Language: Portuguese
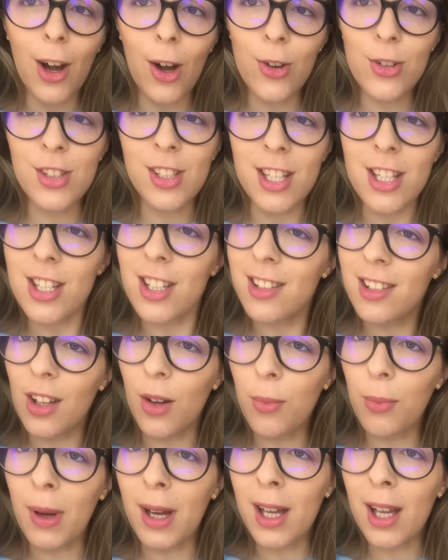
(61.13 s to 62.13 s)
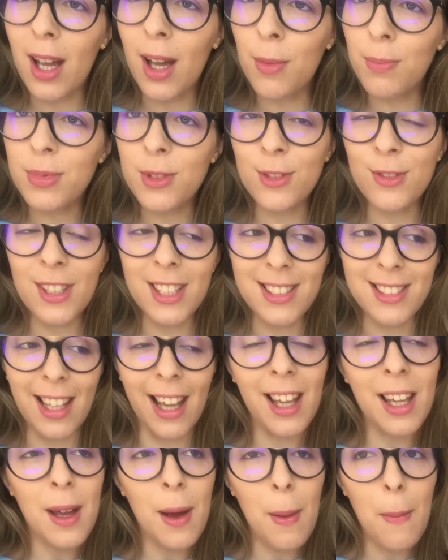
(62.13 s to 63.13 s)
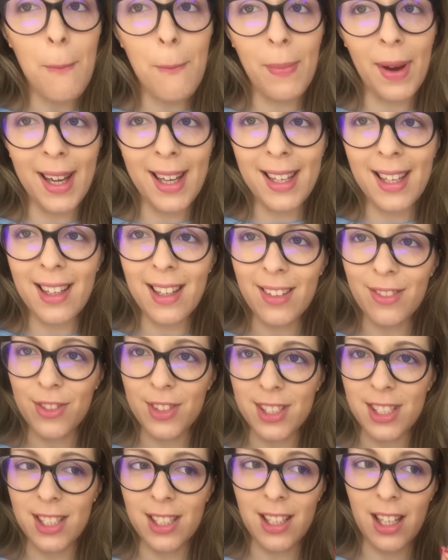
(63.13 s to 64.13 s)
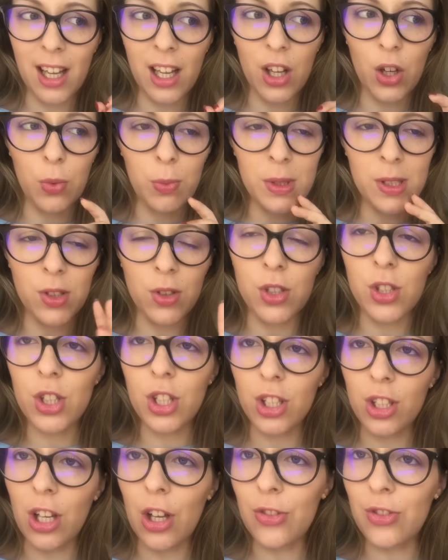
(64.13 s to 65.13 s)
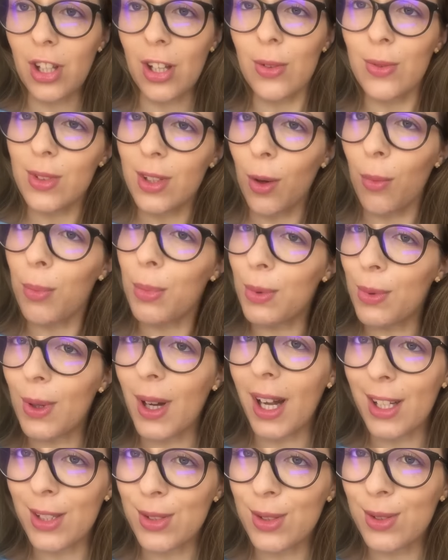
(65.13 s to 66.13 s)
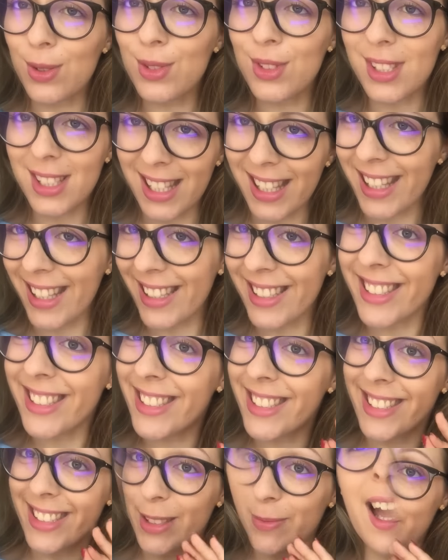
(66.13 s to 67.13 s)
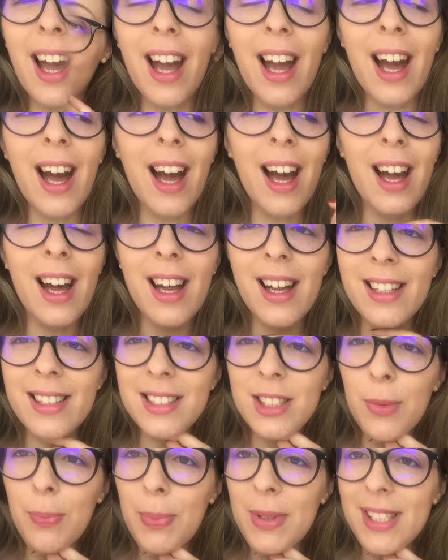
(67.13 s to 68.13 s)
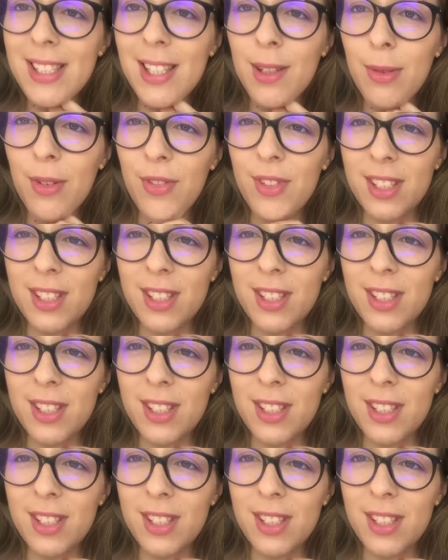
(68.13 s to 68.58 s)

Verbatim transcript: ou seja, também aproveitei para fazer arrumações que não tenho tempo no resto dos dias. Uh, depois estive a